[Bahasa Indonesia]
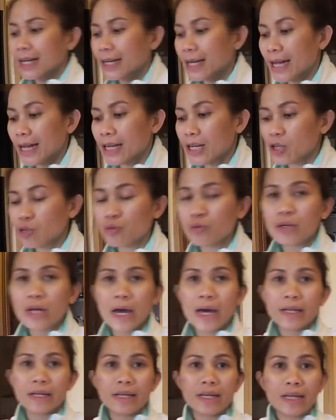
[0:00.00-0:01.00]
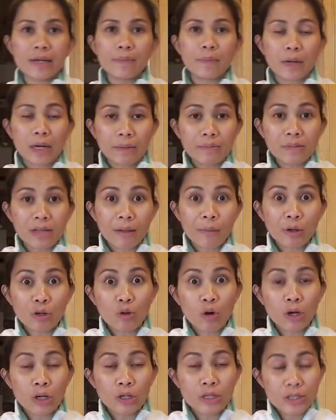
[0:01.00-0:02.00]
Nah, ini sudah diperam selama
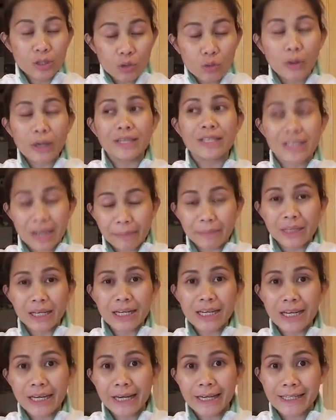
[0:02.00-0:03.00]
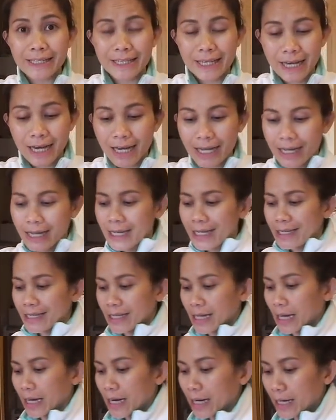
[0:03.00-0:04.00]
2 2 jam tadi ya guys ya.
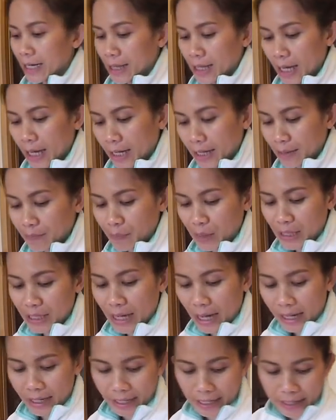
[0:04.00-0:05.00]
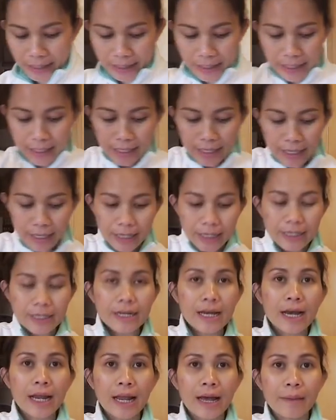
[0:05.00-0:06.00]
Sekarang kita akan pindahkan ke
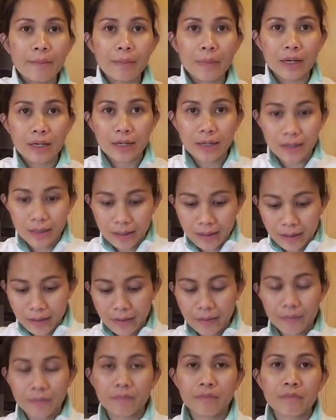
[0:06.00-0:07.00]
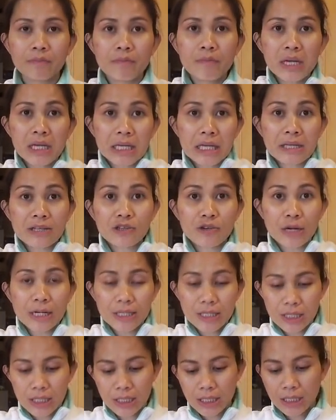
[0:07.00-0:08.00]
dalam uh, baking tray
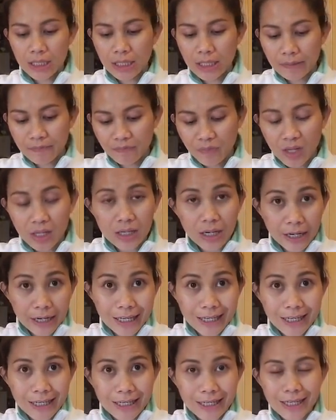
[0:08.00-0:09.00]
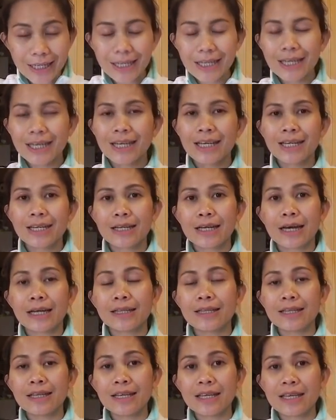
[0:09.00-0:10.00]
sini, yang ini
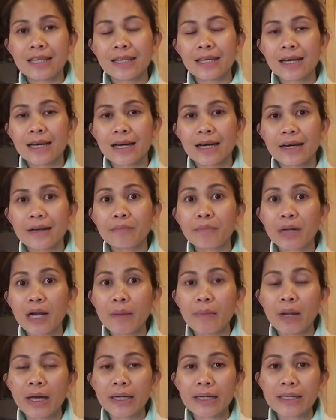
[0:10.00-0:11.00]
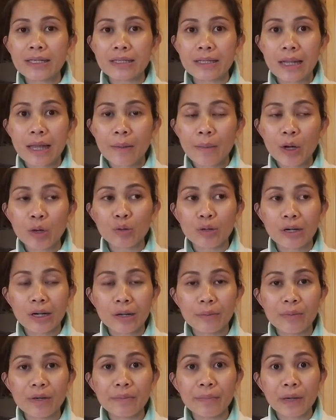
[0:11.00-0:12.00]
nanti kita akan peram lagi selama kurang
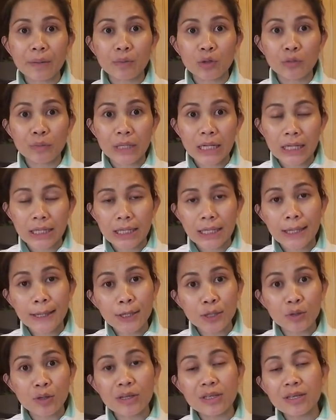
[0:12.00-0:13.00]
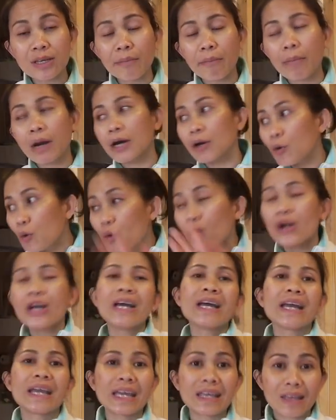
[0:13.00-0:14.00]
lebih 40 menit. Nanti sudah siap baru
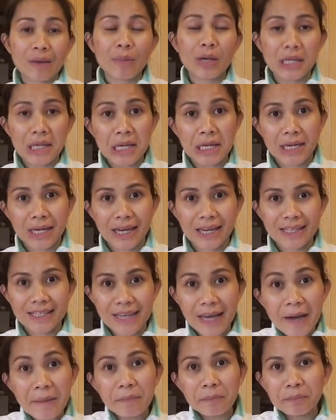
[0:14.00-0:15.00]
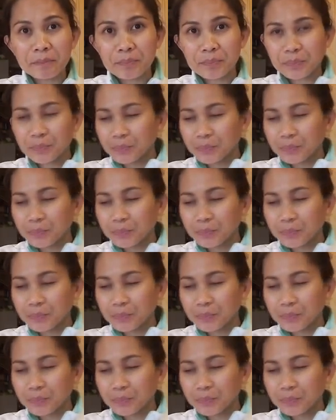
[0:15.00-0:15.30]
kita baking ya guys ya.